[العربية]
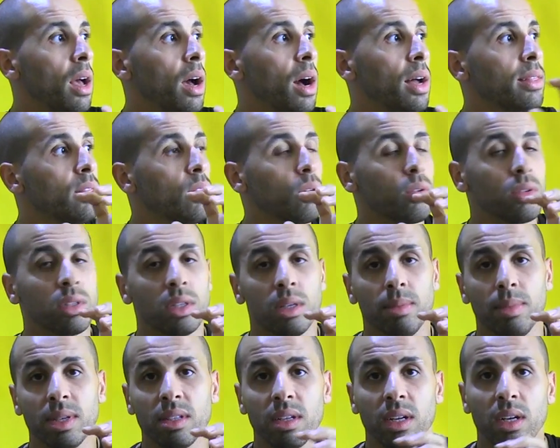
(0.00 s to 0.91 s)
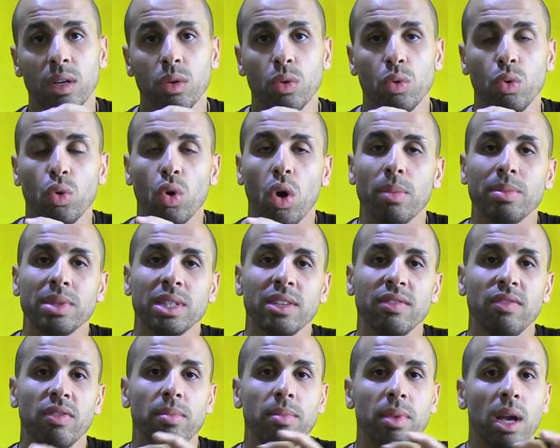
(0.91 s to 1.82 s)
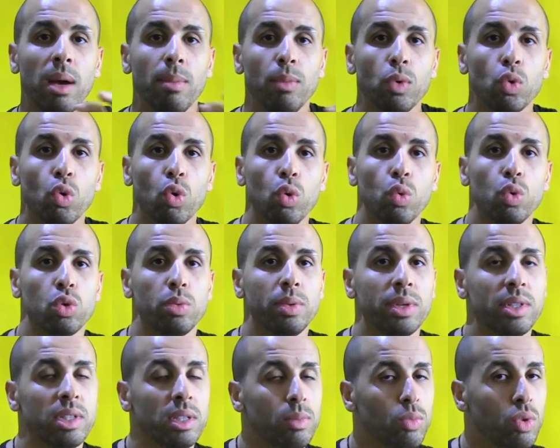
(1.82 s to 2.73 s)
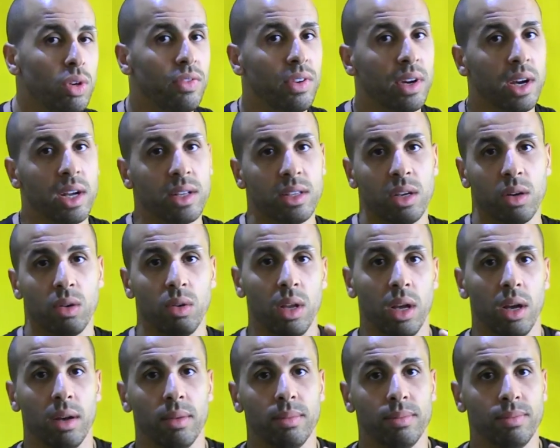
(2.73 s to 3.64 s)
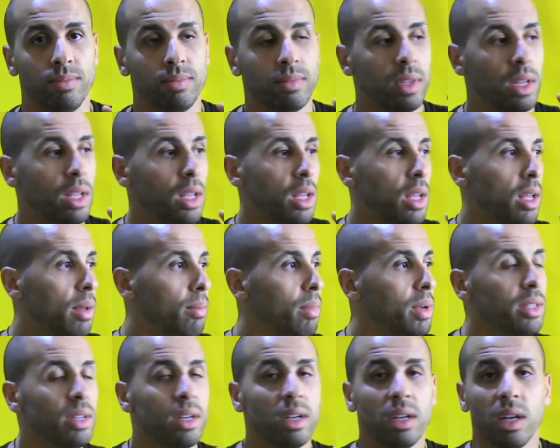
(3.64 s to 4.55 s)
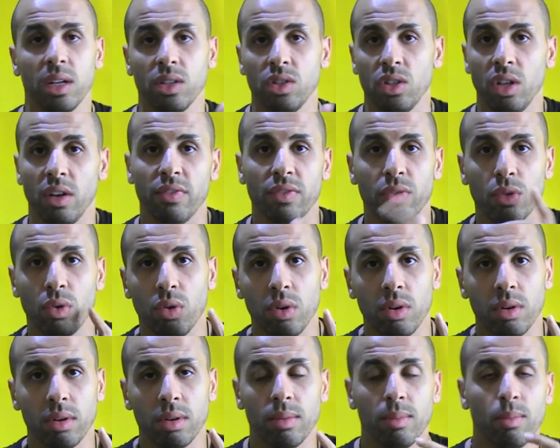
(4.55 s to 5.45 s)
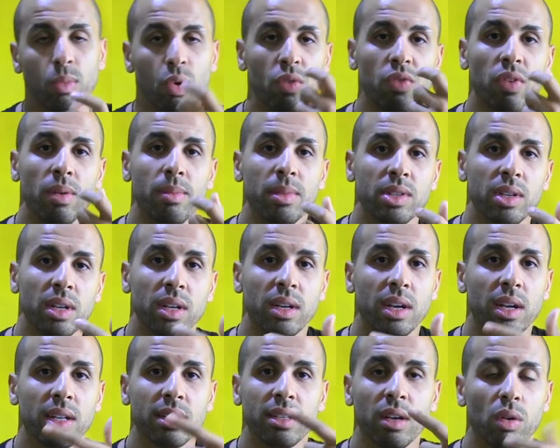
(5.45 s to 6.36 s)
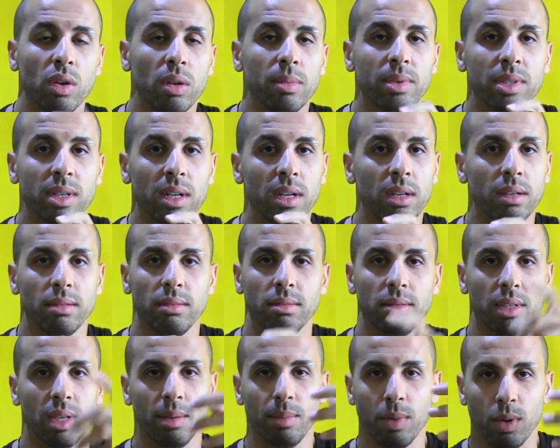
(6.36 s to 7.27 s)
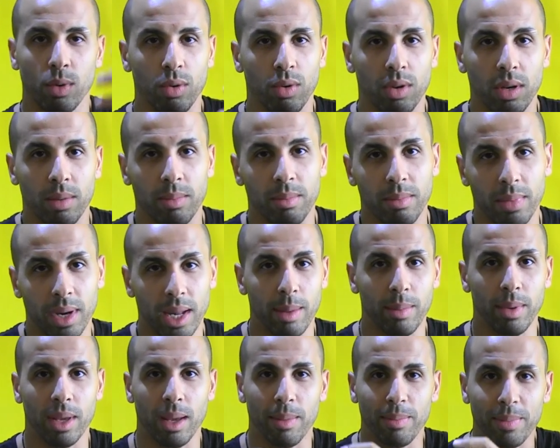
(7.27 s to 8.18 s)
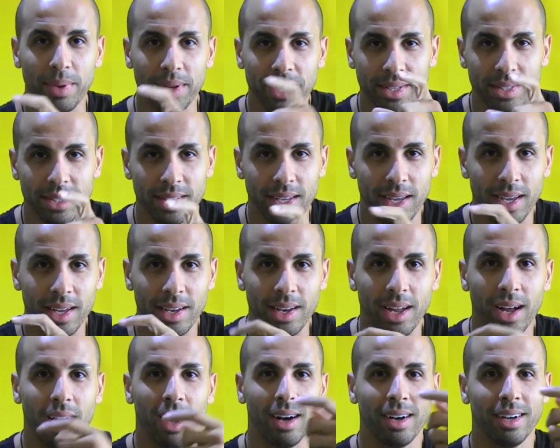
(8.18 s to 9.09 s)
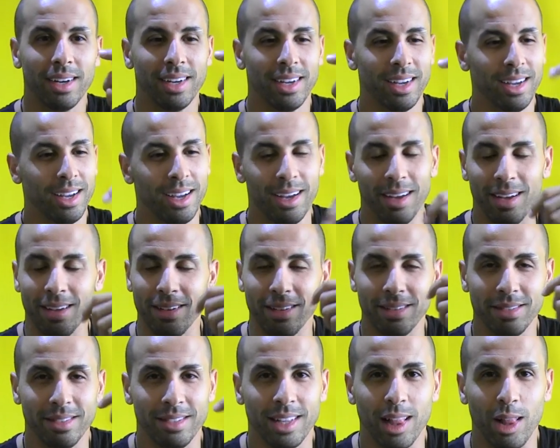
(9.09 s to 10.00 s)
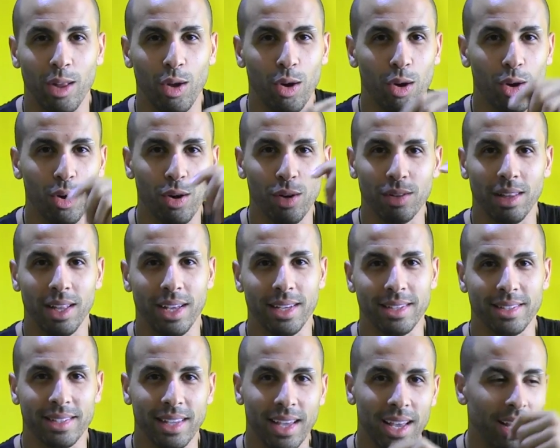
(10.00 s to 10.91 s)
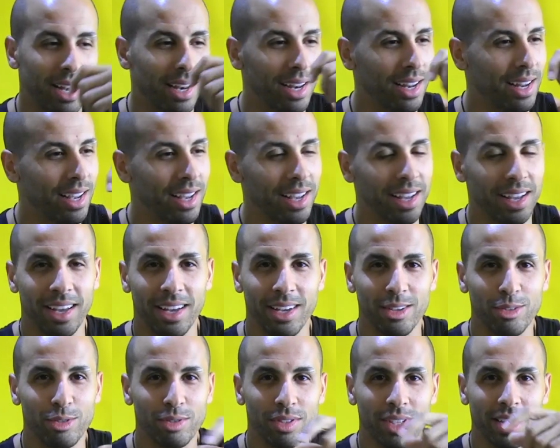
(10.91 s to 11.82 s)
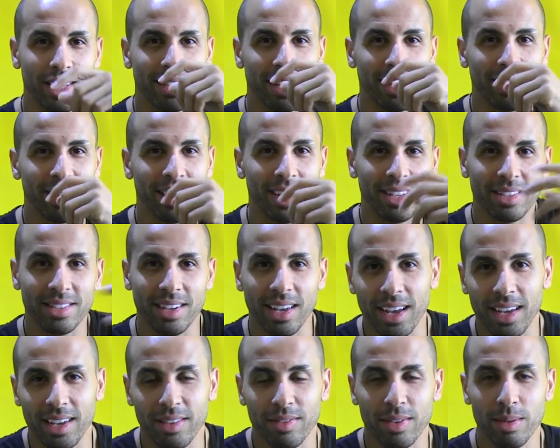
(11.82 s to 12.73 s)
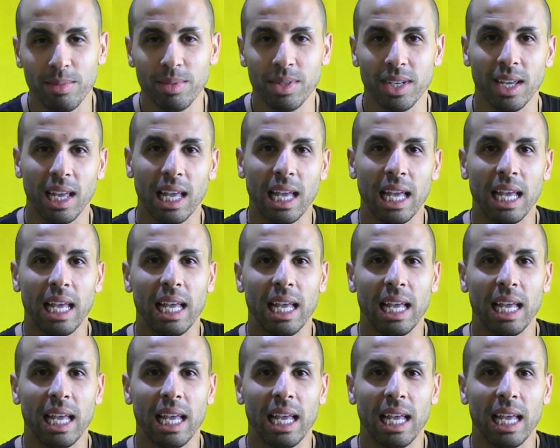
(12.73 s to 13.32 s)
غتنقصي مثلا نقولوا 50% من كل وجبه انت مولفه كتاكليها مثلا غتجي الفطور مولفه مثلا كتاكلي مثلا كما نقولوا حنا مغربيه باريزيانا آه زيت العود العسل آه جوج كيسان داتاي فهمتي